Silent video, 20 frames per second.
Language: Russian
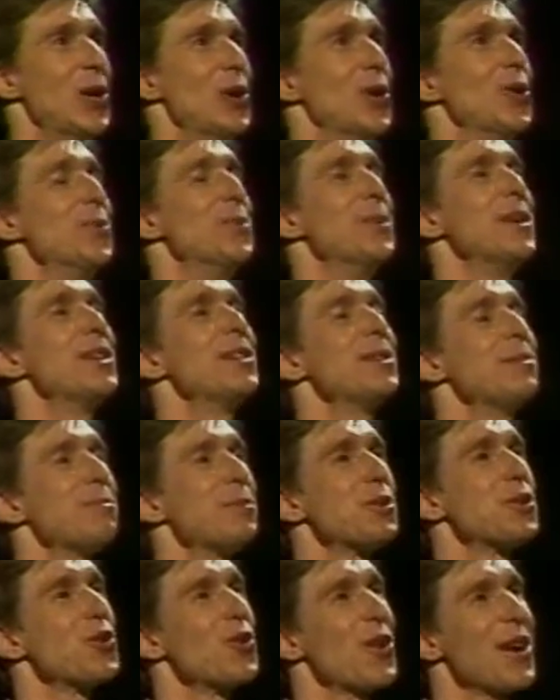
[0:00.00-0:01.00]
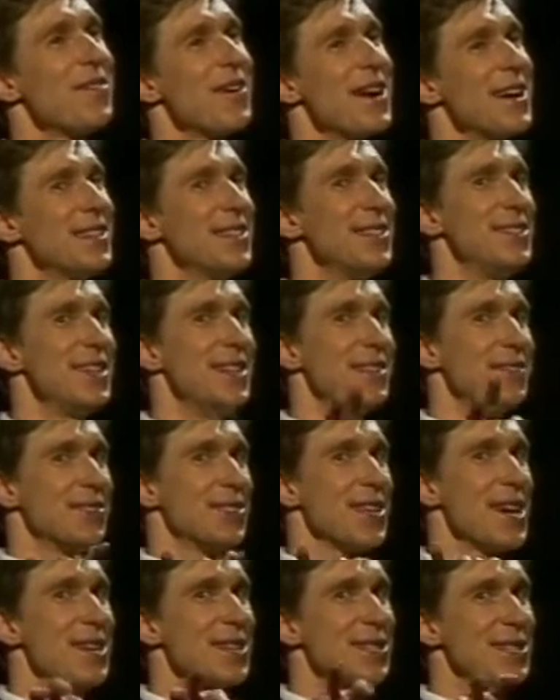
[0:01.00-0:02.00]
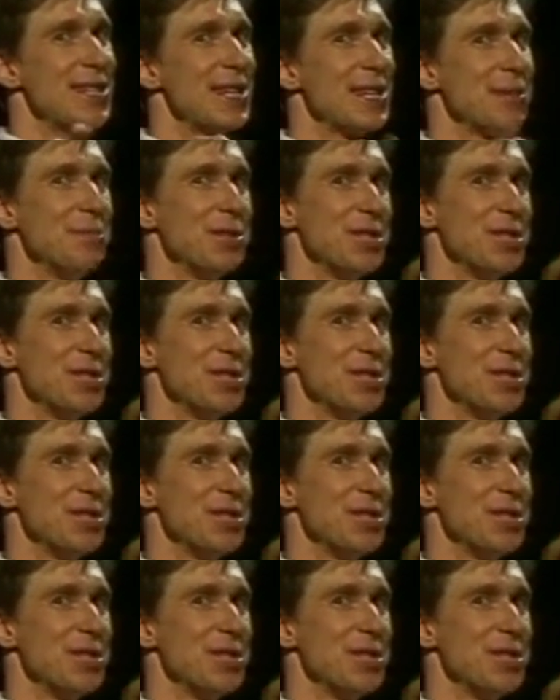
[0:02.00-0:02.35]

любил пошуровать здесь в зарослях